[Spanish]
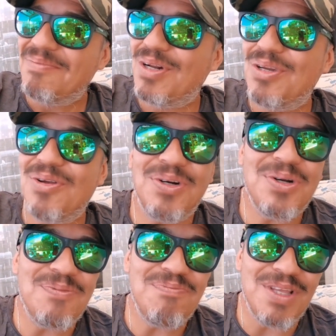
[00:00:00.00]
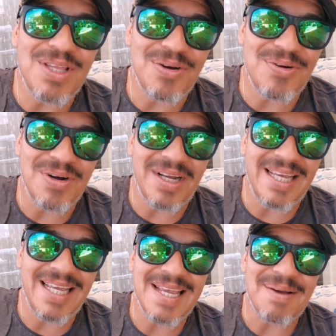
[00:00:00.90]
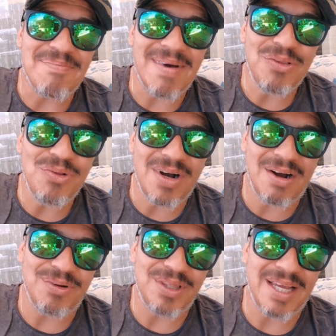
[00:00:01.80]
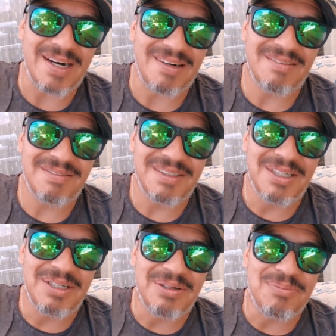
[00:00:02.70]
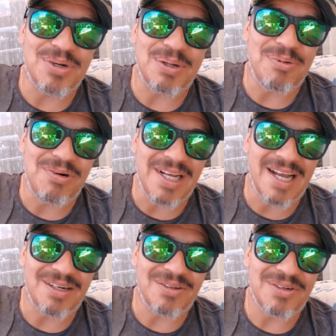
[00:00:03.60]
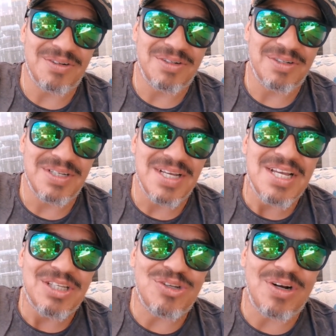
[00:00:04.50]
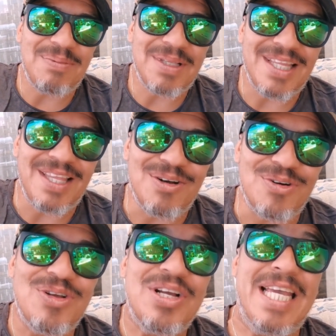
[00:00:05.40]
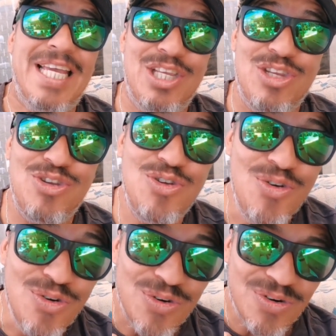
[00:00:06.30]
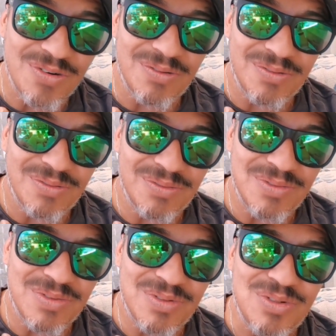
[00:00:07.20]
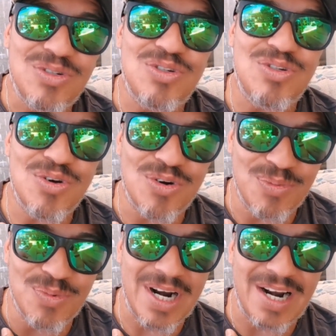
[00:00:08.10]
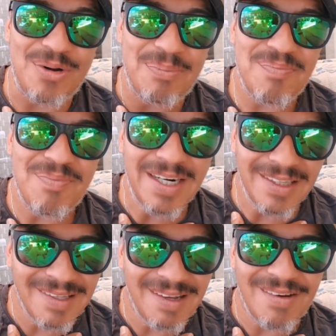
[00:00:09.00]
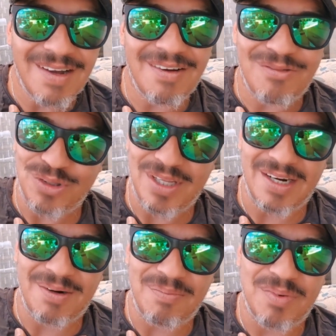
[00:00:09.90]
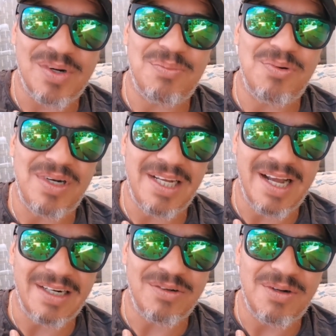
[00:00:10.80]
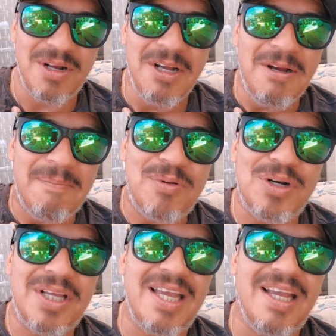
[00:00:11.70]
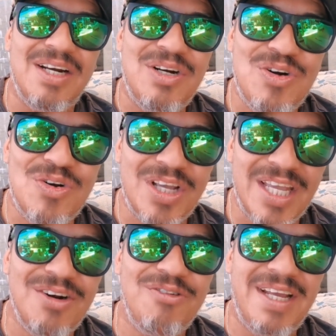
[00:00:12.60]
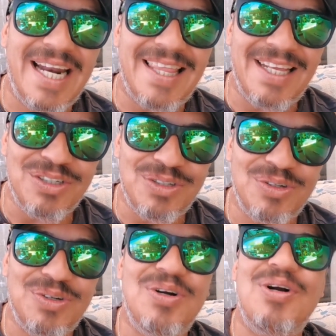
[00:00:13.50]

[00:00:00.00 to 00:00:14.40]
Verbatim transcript: Pero yo en ningún video he llamado a votar por republicano. Solamente digo que yo, yo como Lalo parta va a votar por republicano, porque no quiero ver adentro